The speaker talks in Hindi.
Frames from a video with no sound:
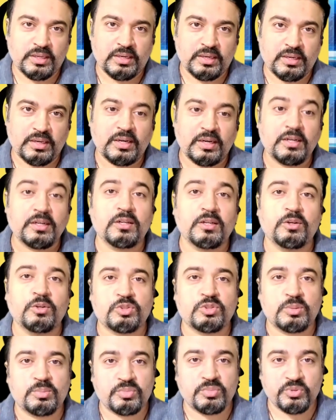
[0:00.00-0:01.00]
होता है
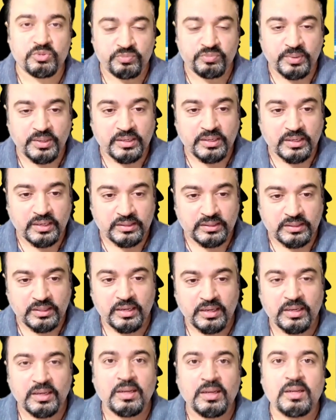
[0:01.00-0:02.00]
कंटिन्यूस इंप्रूवमेंट
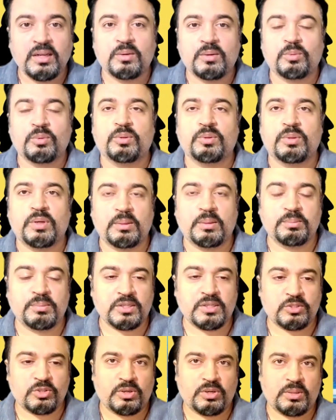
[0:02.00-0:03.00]
करता है वो
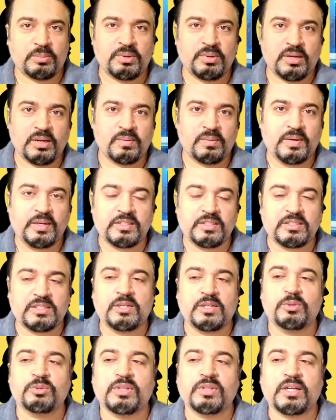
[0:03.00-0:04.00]
लंबा चौड़ा पहलवान
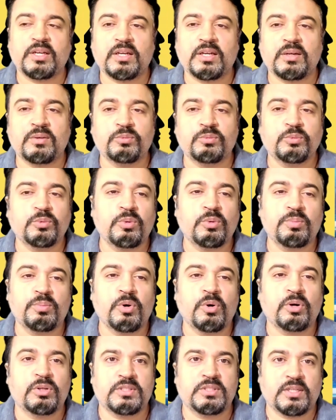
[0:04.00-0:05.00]
इसलिए होता है कि वो
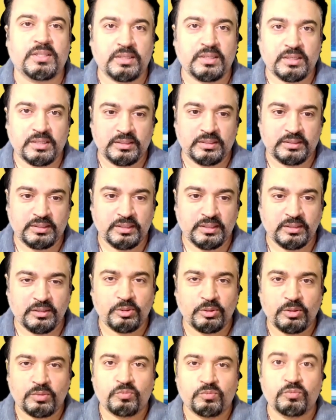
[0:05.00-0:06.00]
बहुत ज्यादा खाता
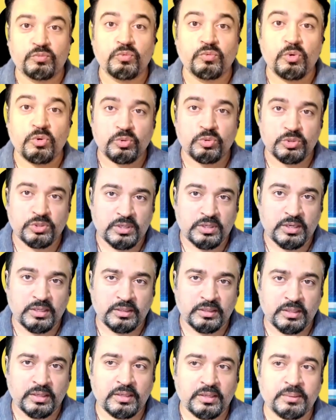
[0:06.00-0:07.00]
है और वो कुछ
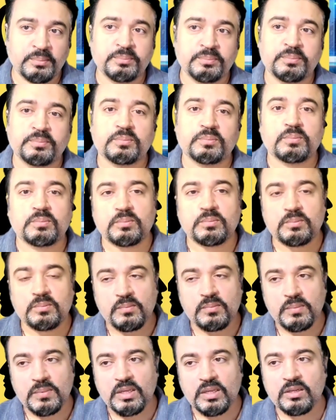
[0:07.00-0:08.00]
खाता है
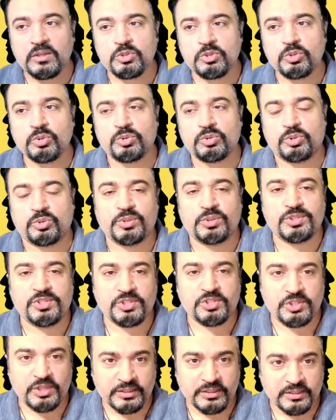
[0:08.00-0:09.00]
जो उसको
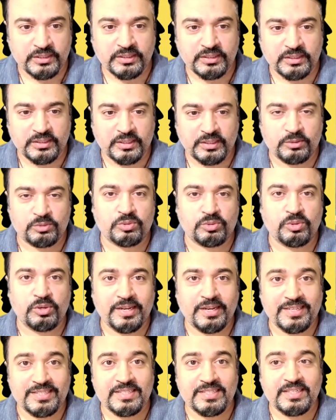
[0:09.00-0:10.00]
स्ट्रेंथ देता है उसको
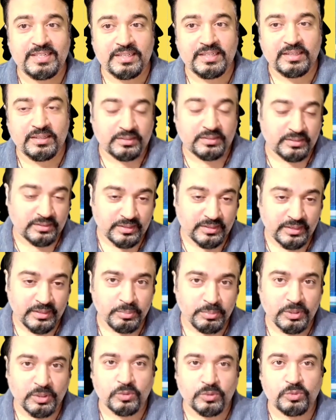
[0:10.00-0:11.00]
लेजी नहीं करता
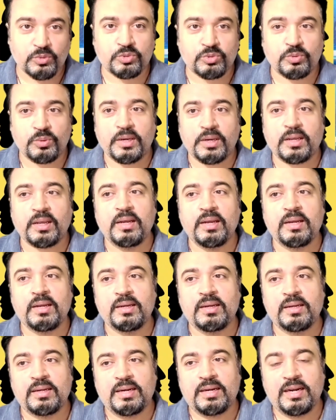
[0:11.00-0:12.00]
राइट बिकॉज उसको एक
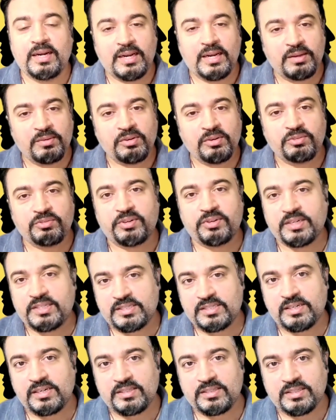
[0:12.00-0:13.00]
लेवल ऑफ
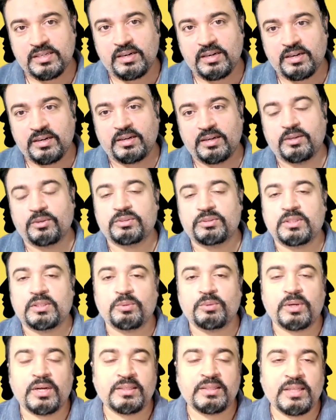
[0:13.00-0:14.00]
रेसलर से लड़ना होता
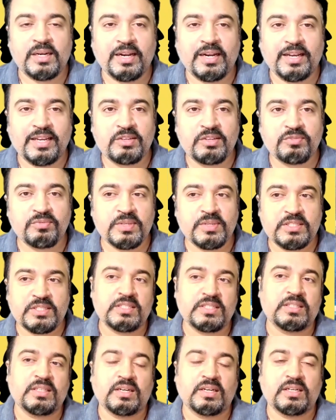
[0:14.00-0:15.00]
है वो कहते हैं लाइफ भी
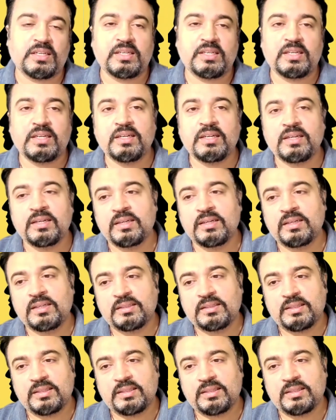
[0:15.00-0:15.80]
इसी तरह की है